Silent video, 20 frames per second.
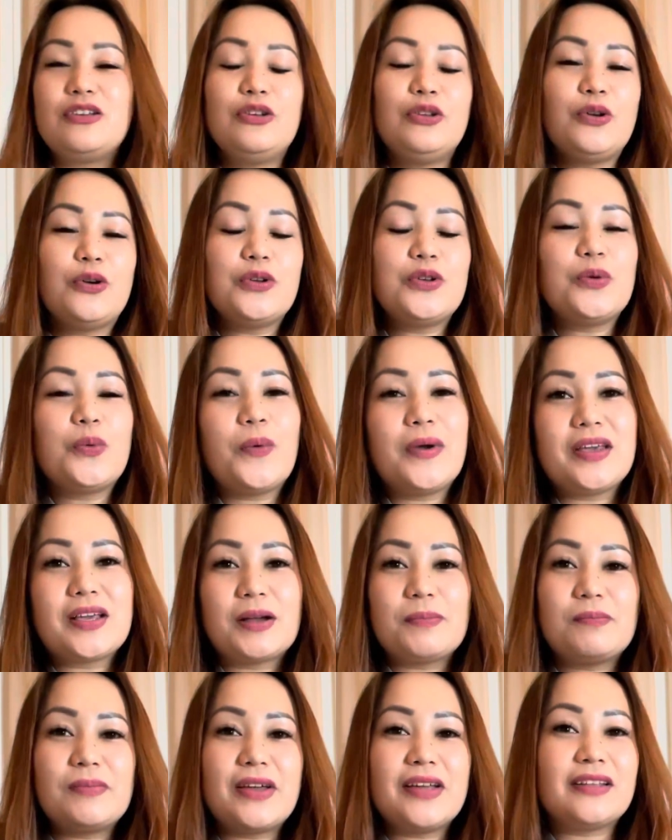you know, you wake
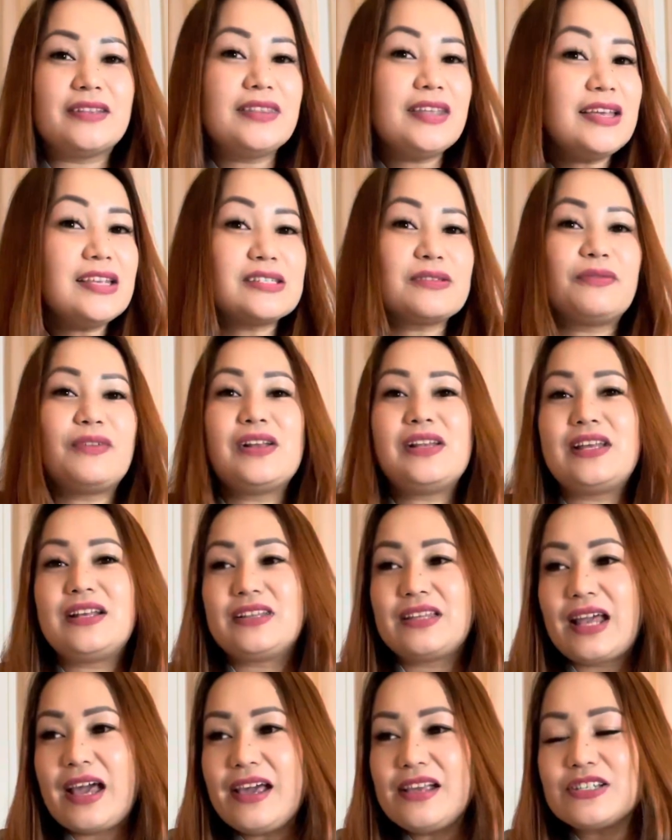up like this,
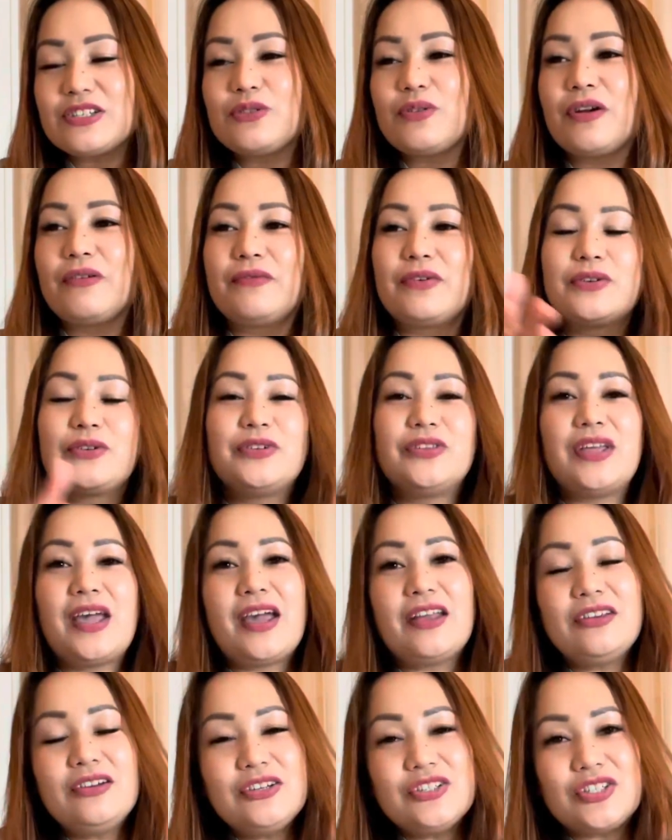feeling nice, you have a good
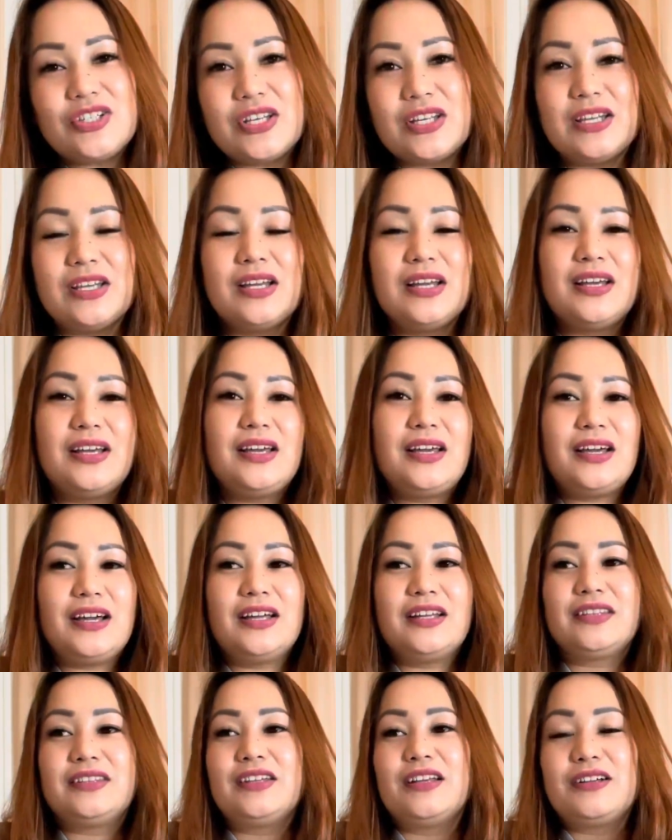energy,
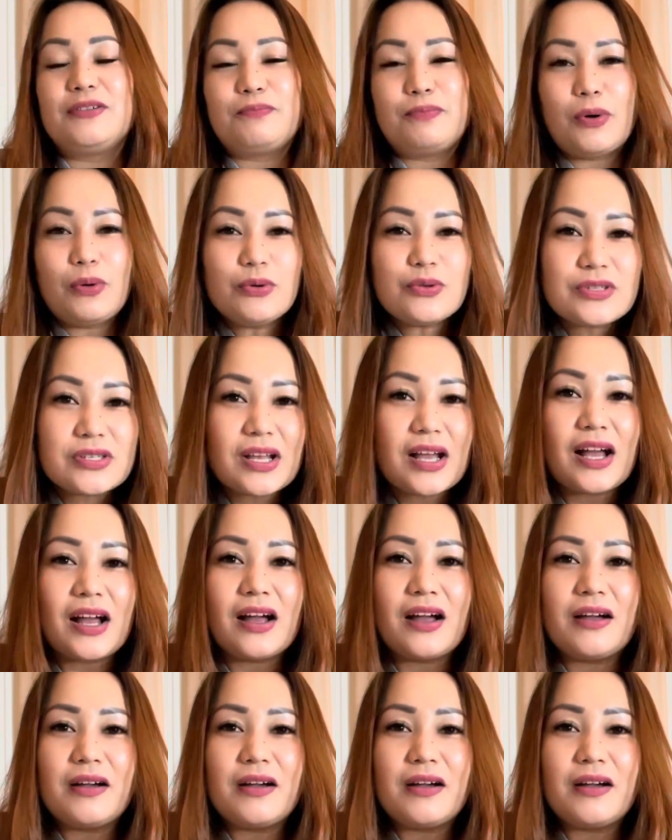at nag-post ka.